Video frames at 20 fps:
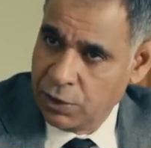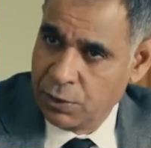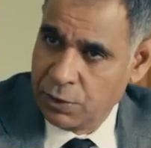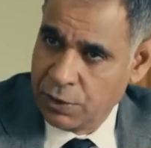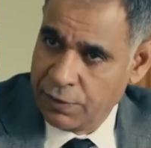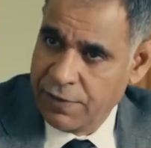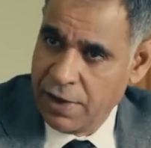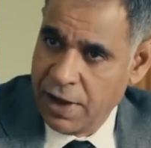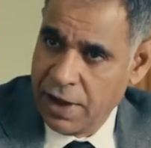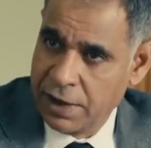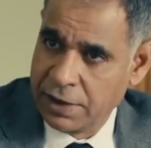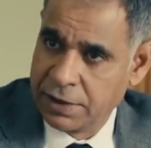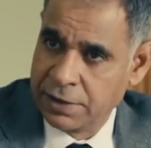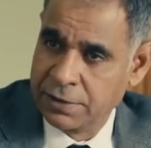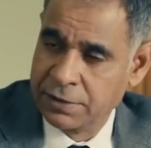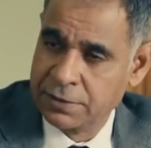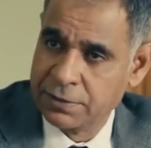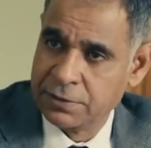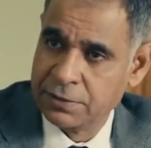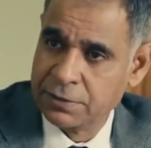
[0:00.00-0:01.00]
يقتلوا رفاعي
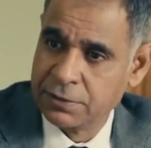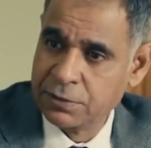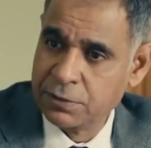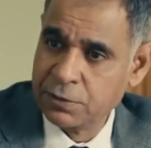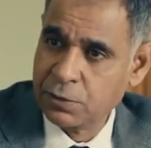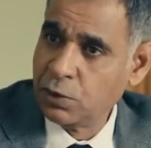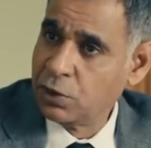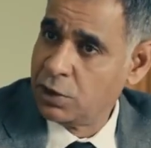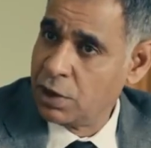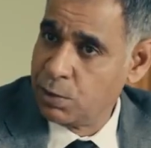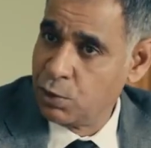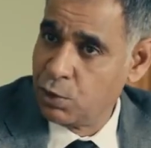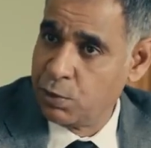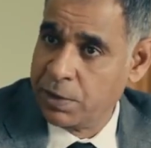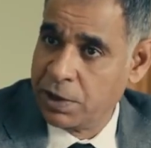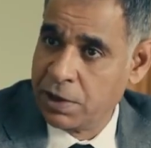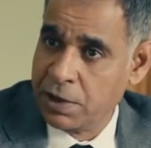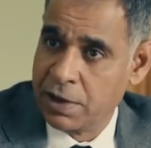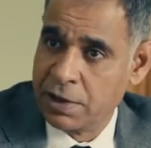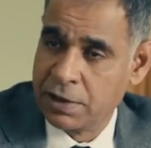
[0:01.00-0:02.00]
ويضربوه
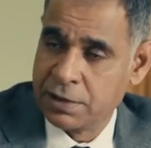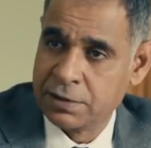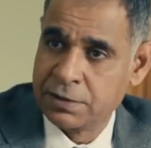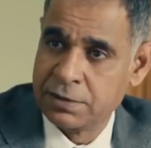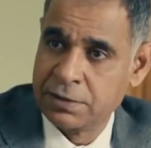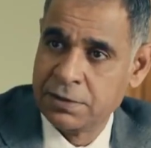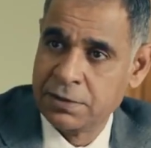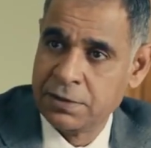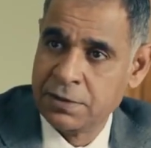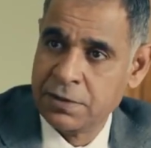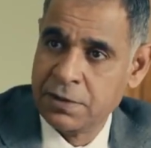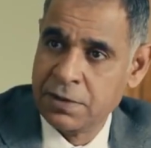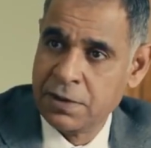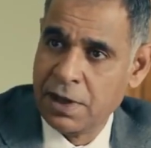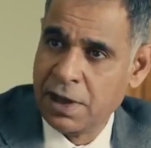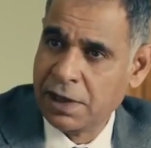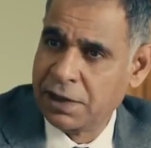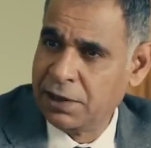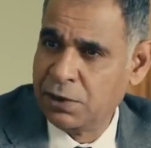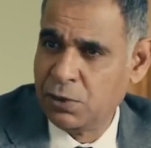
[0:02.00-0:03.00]
بالنار
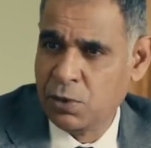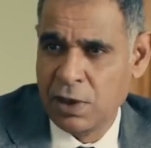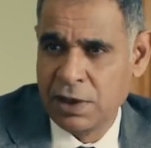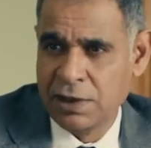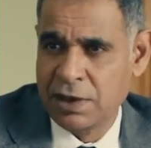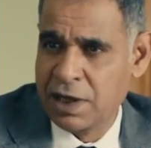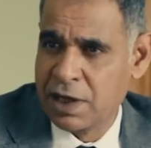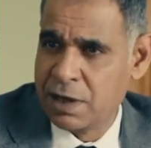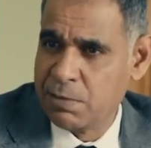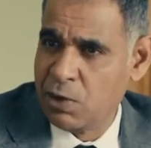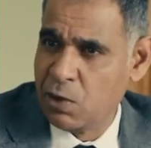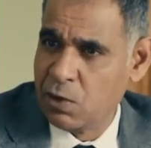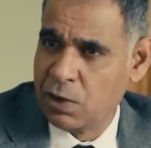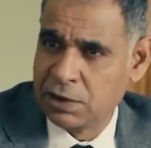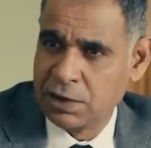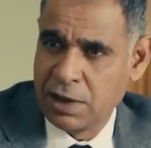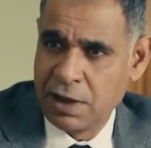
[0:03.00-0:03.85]
اكيد ولاد هرمه